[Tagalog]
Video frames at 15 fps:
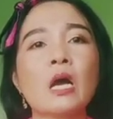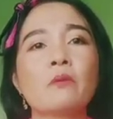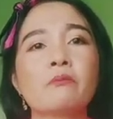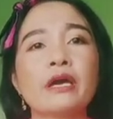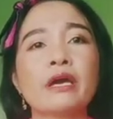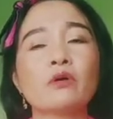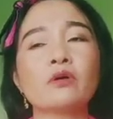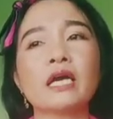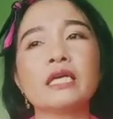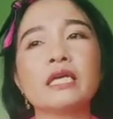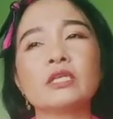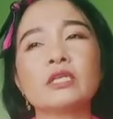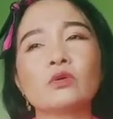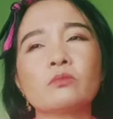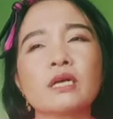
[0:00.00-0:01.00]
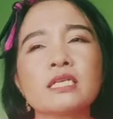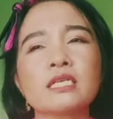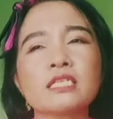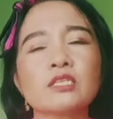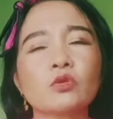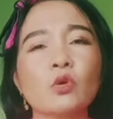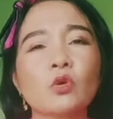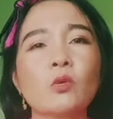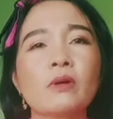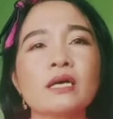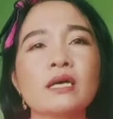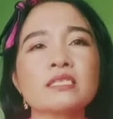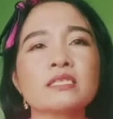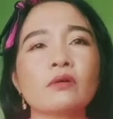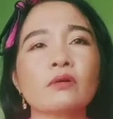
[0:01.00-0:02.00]
mayroong ganito mga
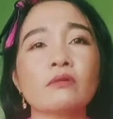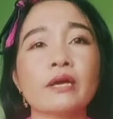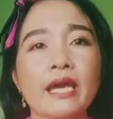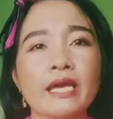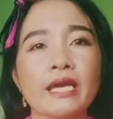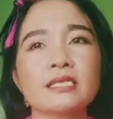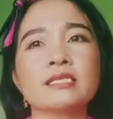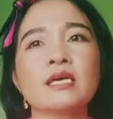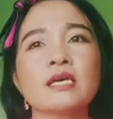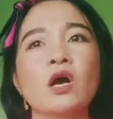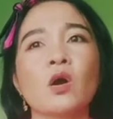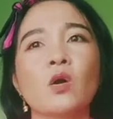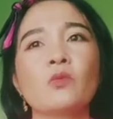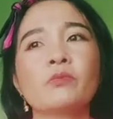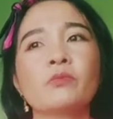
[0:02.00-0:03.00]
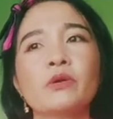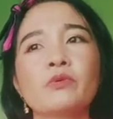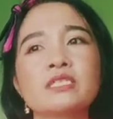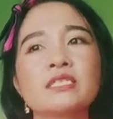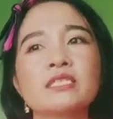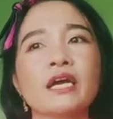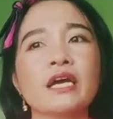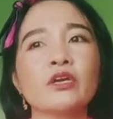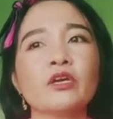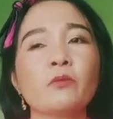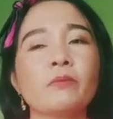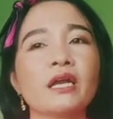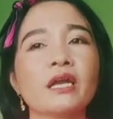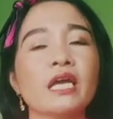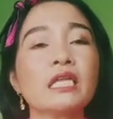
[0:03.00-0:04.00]
sintomas, nako guys, umiwas na kayo
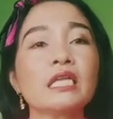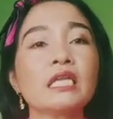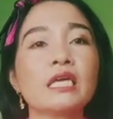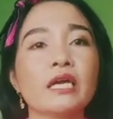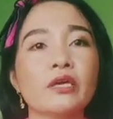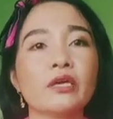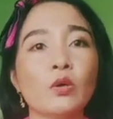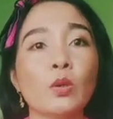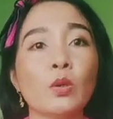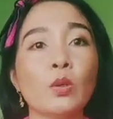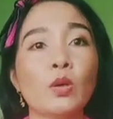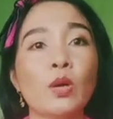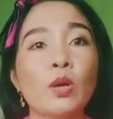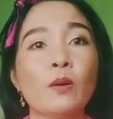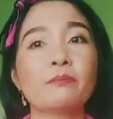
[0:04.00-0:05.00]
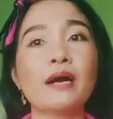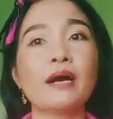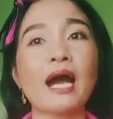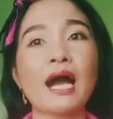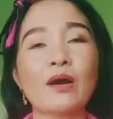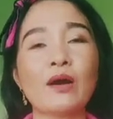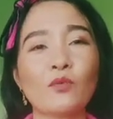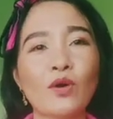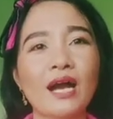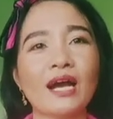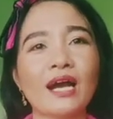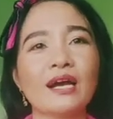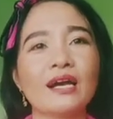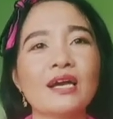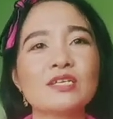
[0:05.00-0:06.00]
para hindi kayo mahawa.
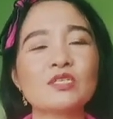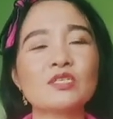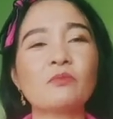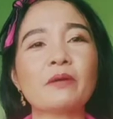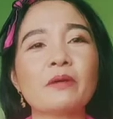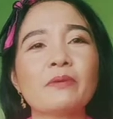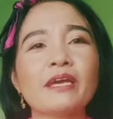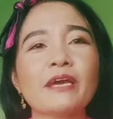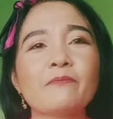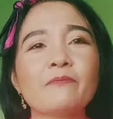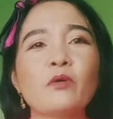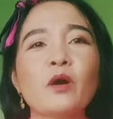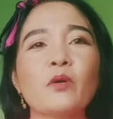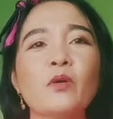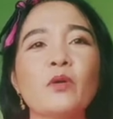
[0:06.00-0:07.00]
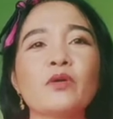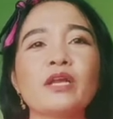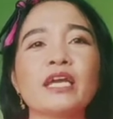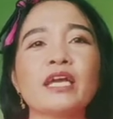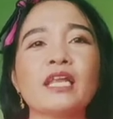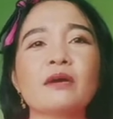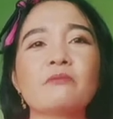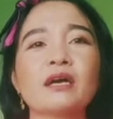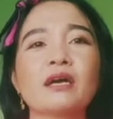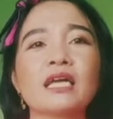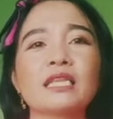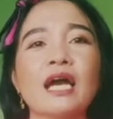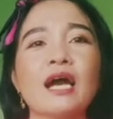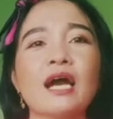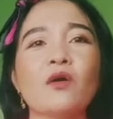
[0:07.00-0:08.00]
So, nagbigay po ako ng ilang mga
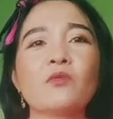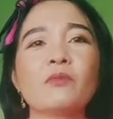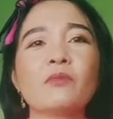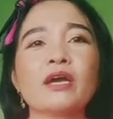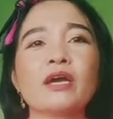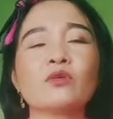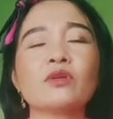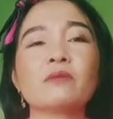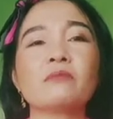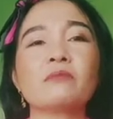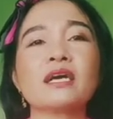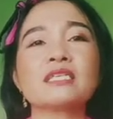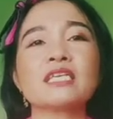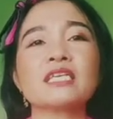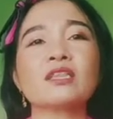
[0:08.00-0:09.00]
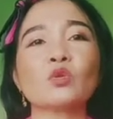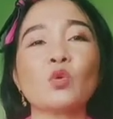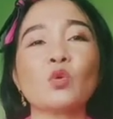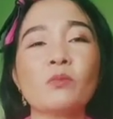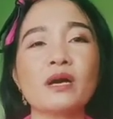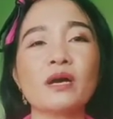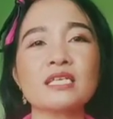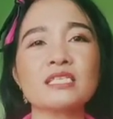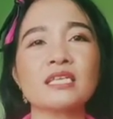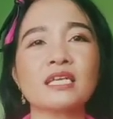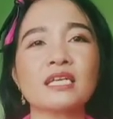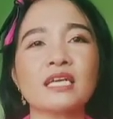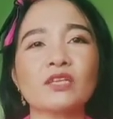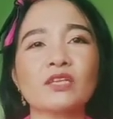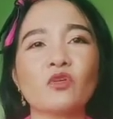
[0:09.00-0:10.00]
taong mayroon ng mga sintomas ng
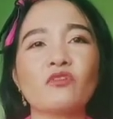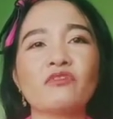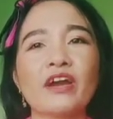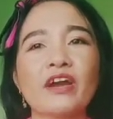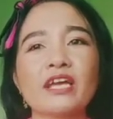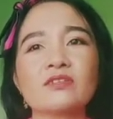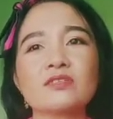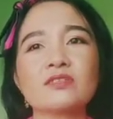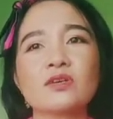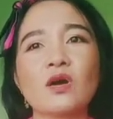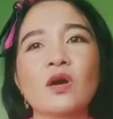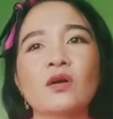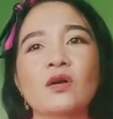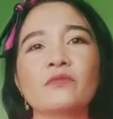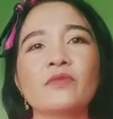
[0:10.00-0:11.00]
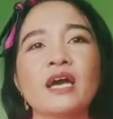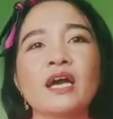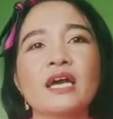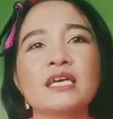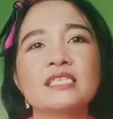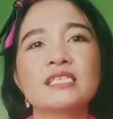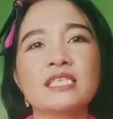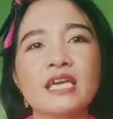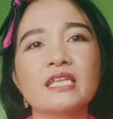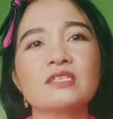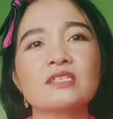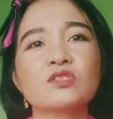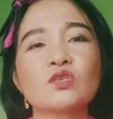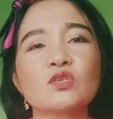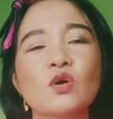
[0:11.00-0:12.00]
ganitong virus of
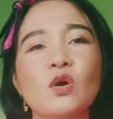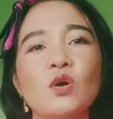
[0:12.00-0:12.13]
sin. So,